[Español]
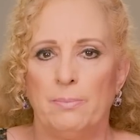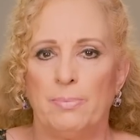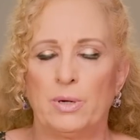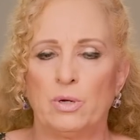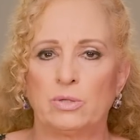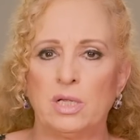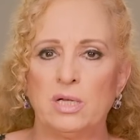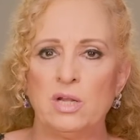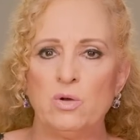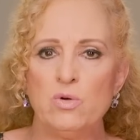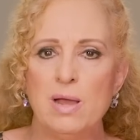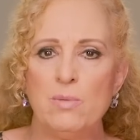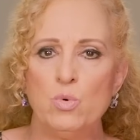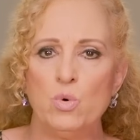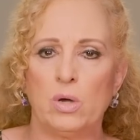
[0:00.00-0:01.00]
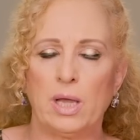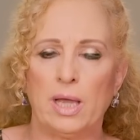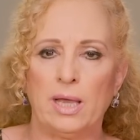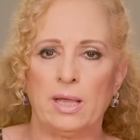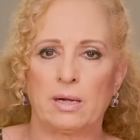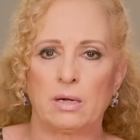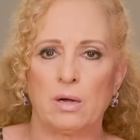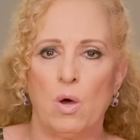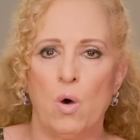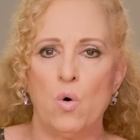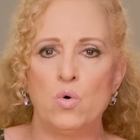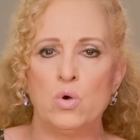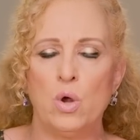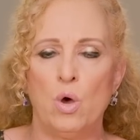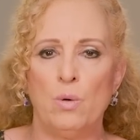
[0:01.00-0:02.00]
Pero tener una mujer o
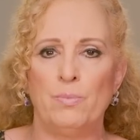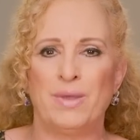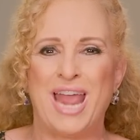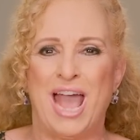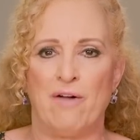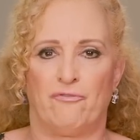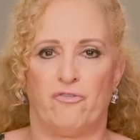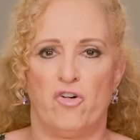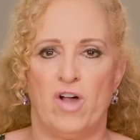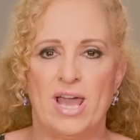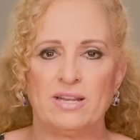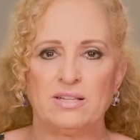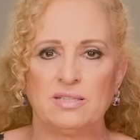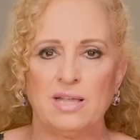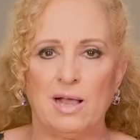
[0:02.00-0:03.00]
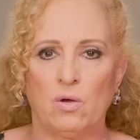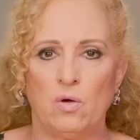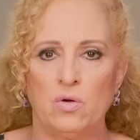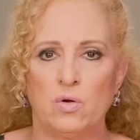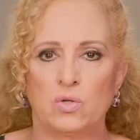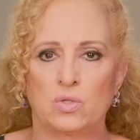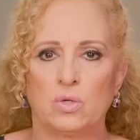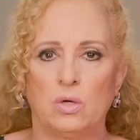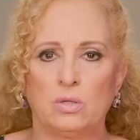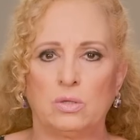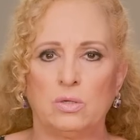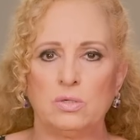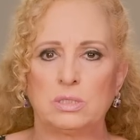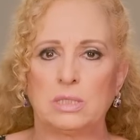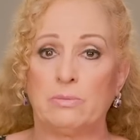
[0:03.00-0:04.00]
un hombre a fuerza con
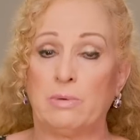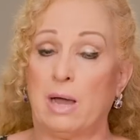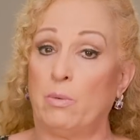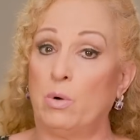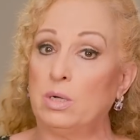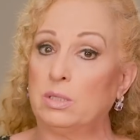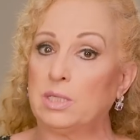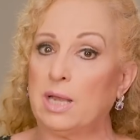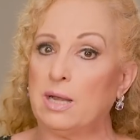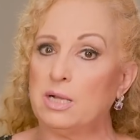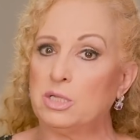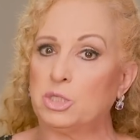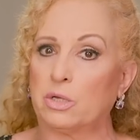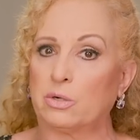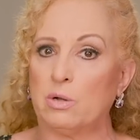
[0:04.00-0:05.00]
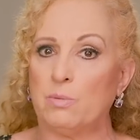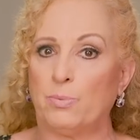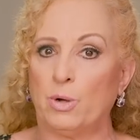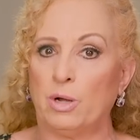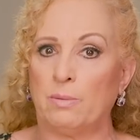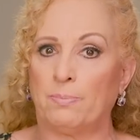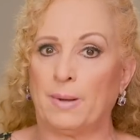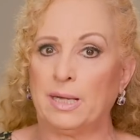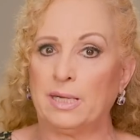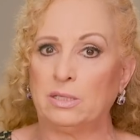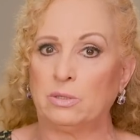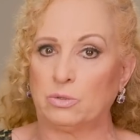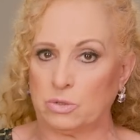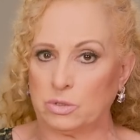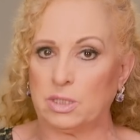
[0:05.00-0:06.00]
nosotros se va a voltear el chirrión por el
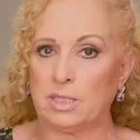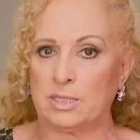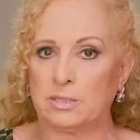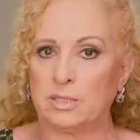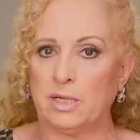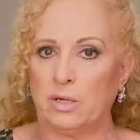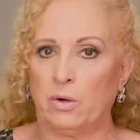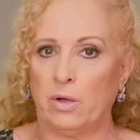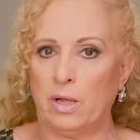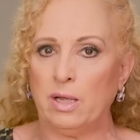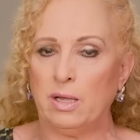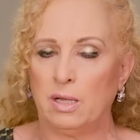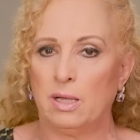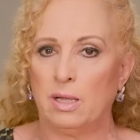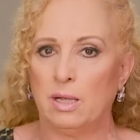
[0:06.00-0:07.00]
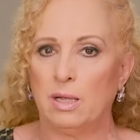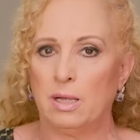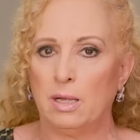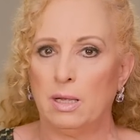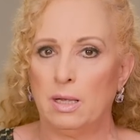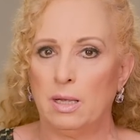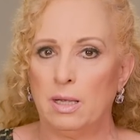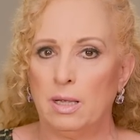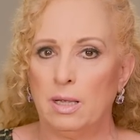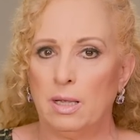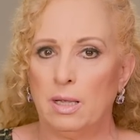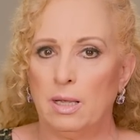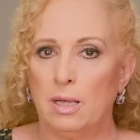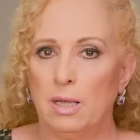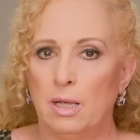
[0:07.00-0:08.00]
palito, eso sí les digo, ¿eh?
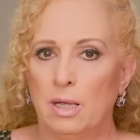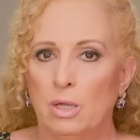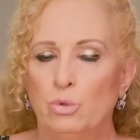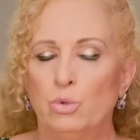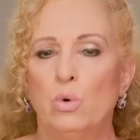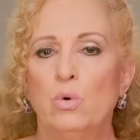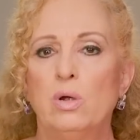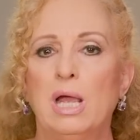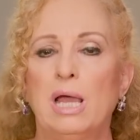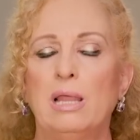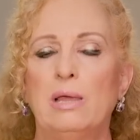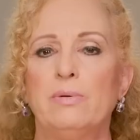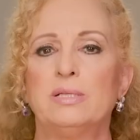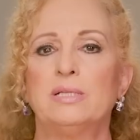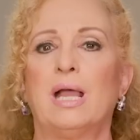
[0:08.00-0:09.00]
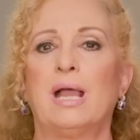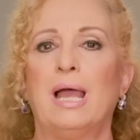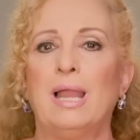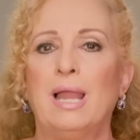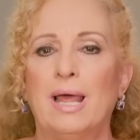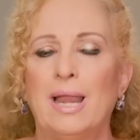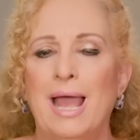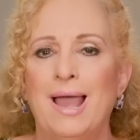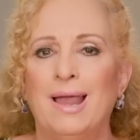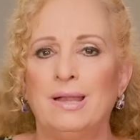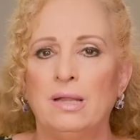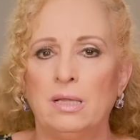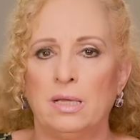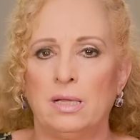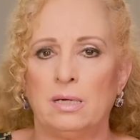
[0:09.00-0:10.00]
Nunca debes de jalar a
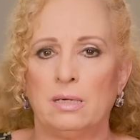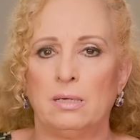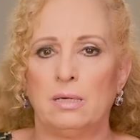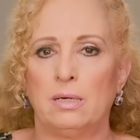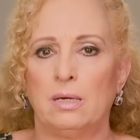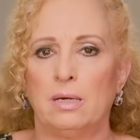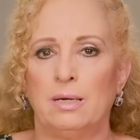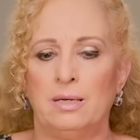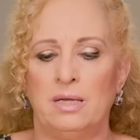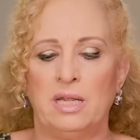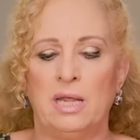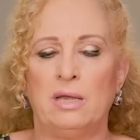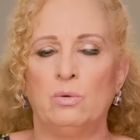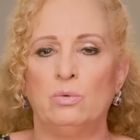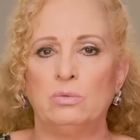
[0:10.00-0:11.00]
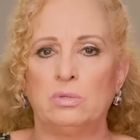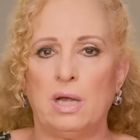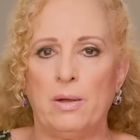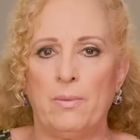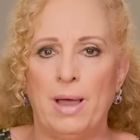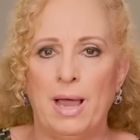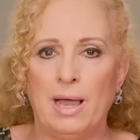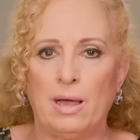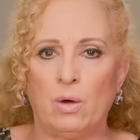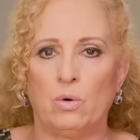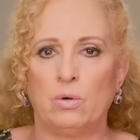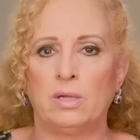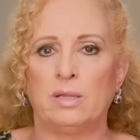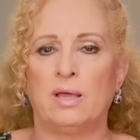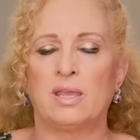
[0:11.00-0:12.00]
alguien ni en un
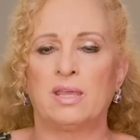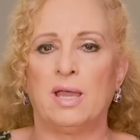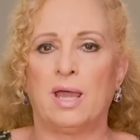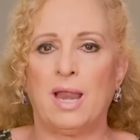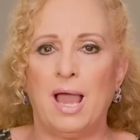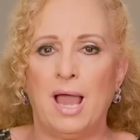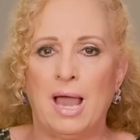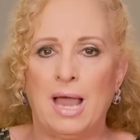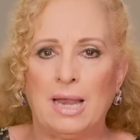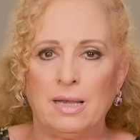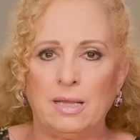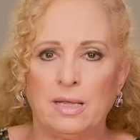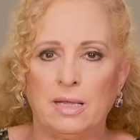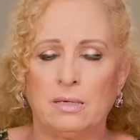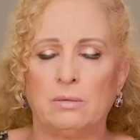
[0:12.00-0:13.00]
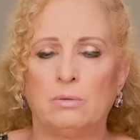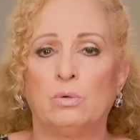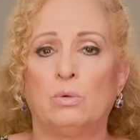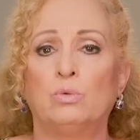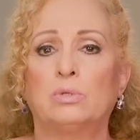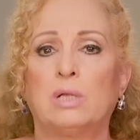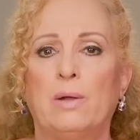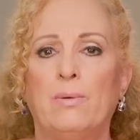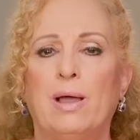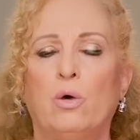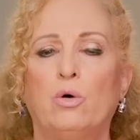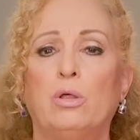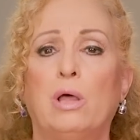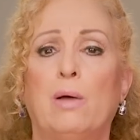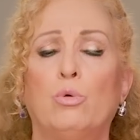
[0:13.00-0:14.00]
trabajo, ni dañar a alguien. Un
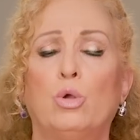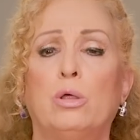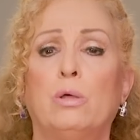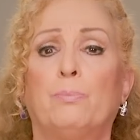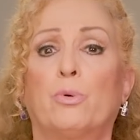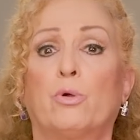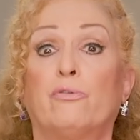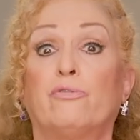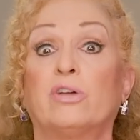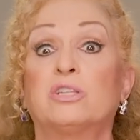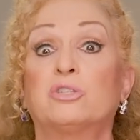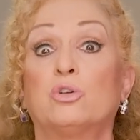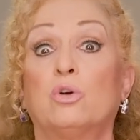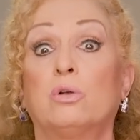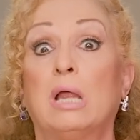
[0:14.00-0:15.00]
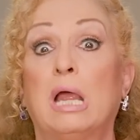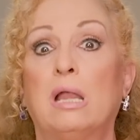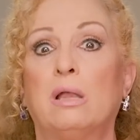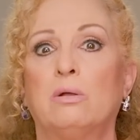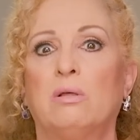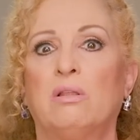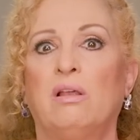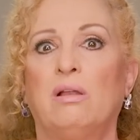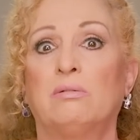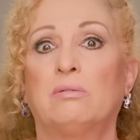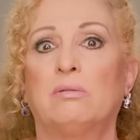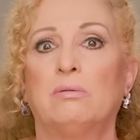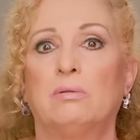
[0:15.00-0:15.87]
trabajo hablo de profesional, no del...